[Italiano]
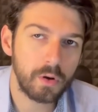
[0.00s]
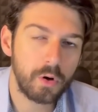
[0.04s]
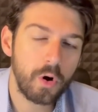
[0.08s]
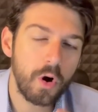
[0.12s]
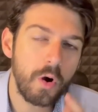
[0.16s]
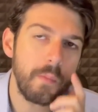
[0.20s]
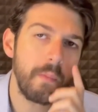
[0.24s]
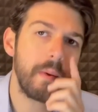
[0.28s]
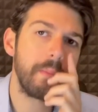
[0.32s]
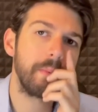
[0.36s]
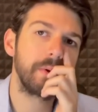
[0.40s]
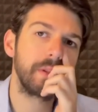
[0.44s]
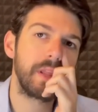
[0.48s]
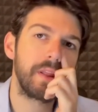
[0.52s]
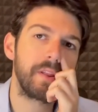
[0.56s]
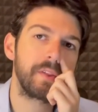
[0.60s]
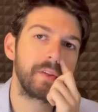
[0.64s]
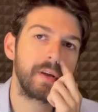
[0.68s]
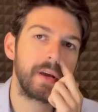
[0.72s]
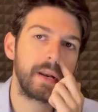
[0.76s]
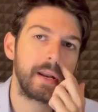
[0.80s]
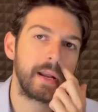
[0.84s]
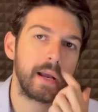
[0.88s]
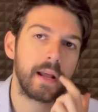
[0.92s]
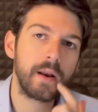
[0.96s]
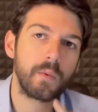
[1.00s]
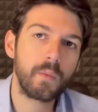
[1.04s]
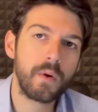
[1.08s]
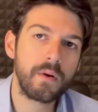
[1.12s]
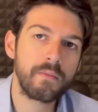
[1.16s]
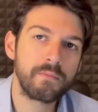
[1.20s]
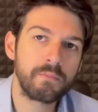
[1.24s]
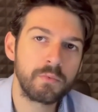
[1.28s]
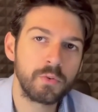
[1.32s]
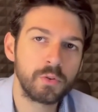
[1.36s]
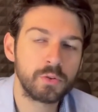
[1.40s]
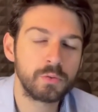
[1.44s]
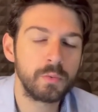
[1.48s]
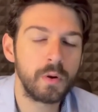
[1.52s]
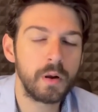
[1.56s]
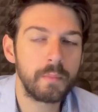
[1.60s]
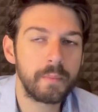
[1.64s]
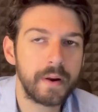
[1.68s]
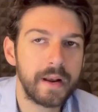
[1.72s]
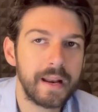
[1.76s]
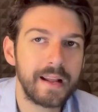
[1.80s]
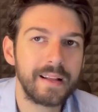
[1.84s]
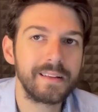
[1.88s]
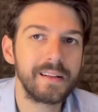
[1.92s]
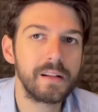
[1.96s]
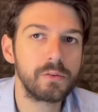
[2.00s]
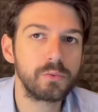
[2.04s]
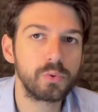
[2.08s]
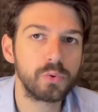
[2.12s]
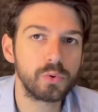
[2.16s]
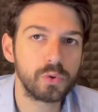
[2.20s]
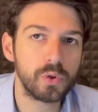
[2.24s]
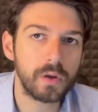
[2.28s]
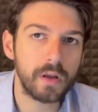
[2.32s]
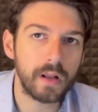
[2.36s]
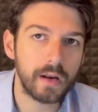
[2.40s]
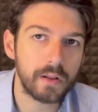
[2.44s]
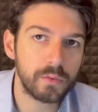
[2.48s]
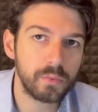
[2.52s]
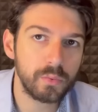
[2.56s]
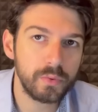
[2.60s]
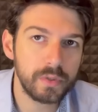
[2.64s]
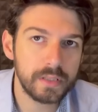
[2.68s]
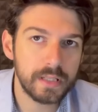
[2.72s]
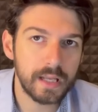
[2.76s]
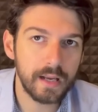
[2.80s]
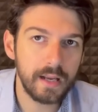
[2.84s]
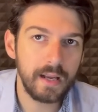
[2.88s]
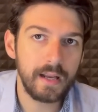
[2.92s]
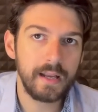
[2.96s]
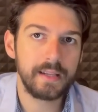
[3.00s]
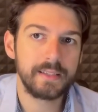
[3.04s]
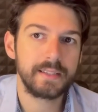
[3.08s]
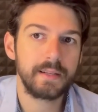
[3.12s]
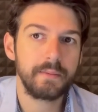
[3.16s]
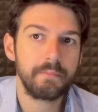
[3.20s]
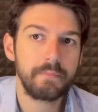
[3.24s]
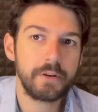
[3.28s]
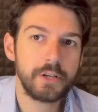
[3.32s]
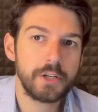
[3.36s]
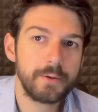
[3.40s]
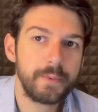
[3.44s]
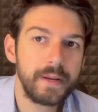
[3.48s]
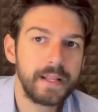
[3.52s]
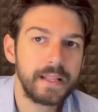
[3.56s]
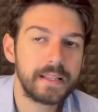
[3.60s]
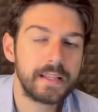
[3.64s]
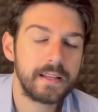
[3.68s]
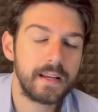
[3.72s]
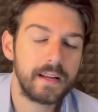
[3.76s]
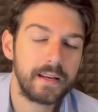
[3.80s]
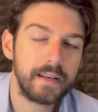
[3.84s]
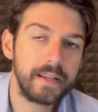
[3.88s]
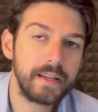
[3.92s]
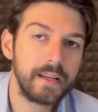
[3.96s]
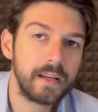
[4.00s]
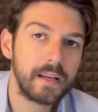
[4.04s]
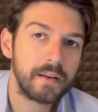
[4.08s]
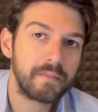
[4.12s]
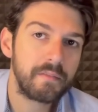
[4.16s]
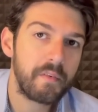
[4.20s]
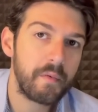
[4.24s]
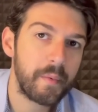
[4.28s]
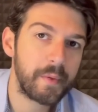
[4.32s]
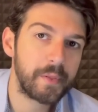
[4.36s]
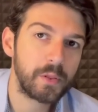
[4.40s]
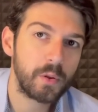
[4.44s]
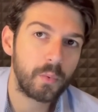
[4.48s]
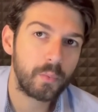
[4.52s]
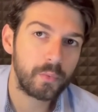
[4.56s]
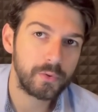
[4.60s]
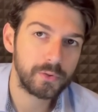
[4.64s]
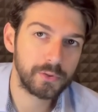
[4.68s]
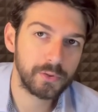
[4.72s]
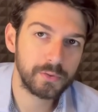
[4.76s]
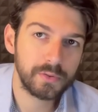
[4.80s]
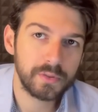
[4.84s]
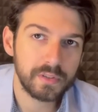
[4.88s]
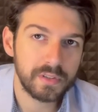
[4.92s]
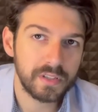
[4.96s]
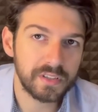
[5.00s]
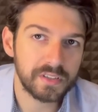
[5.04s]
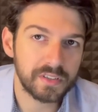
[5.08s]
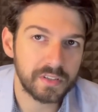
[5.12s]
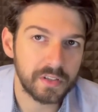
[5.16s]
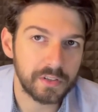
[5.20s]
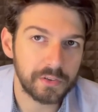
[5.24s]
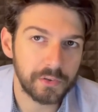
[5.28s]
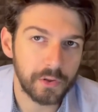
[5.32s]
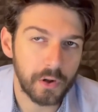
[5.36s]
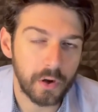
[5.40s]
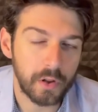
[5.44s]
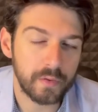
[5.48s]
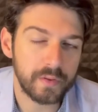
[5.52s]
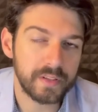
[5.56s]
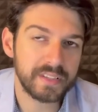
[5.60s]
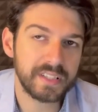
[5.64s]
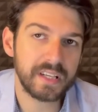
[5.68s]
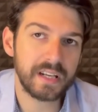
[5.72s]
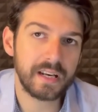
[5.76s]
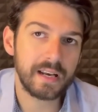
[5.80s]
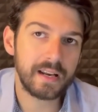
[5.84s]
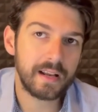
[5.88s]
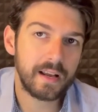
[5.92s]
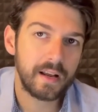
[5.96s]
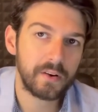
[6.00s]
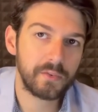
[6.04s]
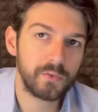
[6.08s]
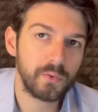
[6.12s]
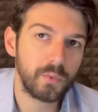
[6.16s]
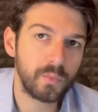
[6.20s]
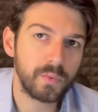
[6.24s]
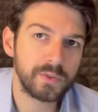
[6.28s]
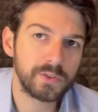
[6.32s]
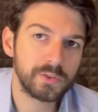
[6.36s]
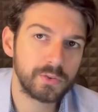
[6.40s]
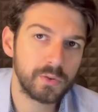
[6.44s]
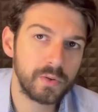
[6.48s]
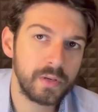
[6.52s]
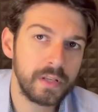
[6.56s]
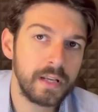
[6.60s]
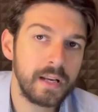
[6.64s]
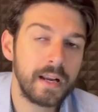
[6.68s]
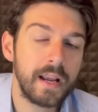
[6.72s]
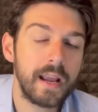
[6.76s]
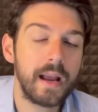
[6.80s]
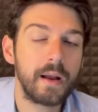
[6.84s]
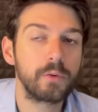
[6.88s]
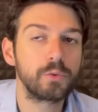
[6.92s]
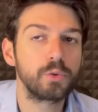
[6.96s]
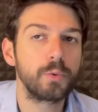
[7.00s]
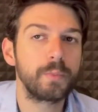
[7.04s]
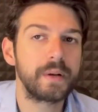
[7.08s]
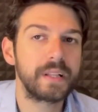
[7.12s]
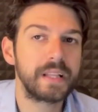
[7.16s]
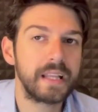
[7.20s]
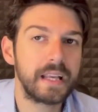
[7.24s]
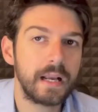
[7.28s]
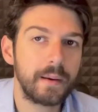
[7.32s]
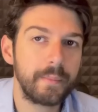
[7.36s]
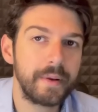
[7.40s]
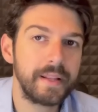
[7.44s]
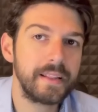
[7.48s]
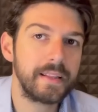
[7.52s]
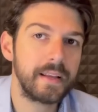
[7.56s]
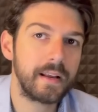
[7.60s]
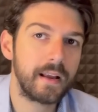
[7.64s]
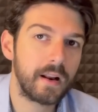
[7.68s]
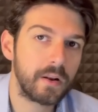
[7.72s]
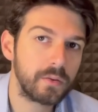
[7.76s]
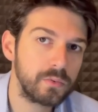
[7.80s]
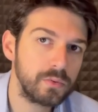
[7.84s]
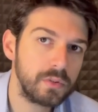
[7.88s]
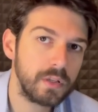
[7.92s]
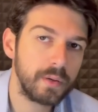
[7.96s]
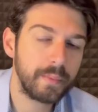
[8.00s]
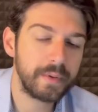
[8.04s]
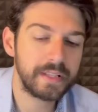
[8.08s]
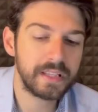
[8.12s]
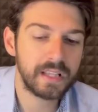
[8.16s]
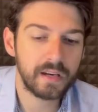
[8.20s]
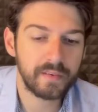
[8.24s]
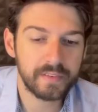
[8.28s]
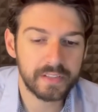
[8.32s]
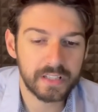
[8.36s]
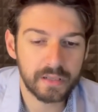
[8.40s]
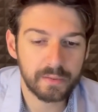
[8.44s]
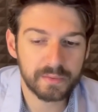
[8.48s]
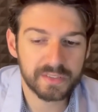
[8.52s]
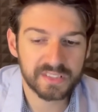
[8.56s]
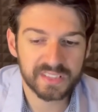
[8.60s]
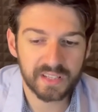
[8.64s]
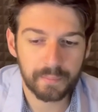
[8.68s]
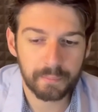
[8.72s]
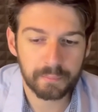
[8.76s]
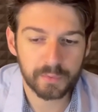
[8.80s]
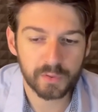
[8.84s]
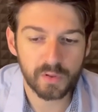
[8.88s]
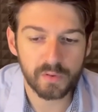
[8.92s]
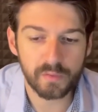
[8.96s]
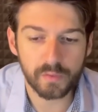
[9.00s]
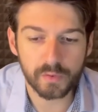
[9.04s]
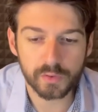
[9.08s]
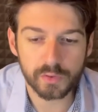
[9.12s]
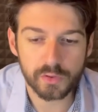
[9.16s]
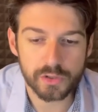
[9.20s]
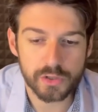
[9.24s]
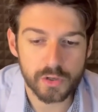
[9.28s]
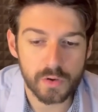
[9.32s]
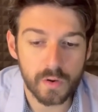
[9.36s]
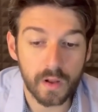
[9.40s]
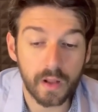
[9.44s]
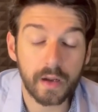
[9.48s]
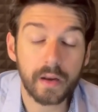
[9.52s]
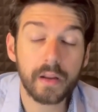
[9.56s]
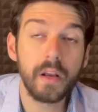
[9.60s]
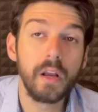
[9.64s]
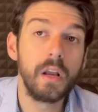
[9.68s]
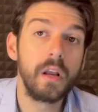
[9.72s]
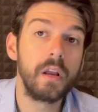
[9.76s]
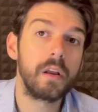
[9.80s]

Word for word: Come poter scaricare OneFootball in maniera del tutto gratuita? Semplicemente dal link, ovviamente, qui sotto in descrizione. Dovete cliccare su questo link e automaticamente gratuita mentre avete questa app sul vostro cellulare.